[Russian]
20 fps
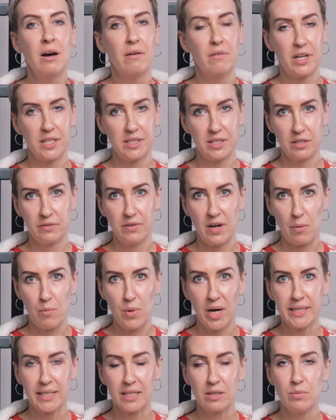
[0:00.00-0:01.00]
в разных
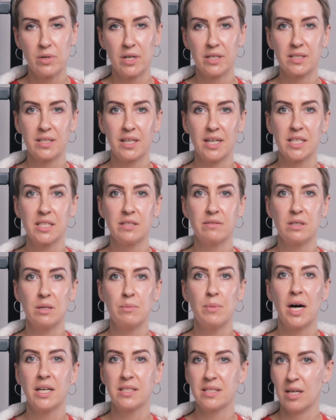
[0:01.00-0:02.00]
форматах мы
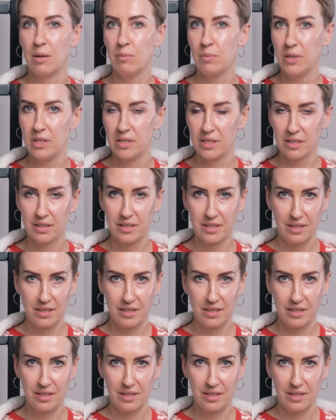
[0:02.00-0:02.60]
рассказываем о событиях,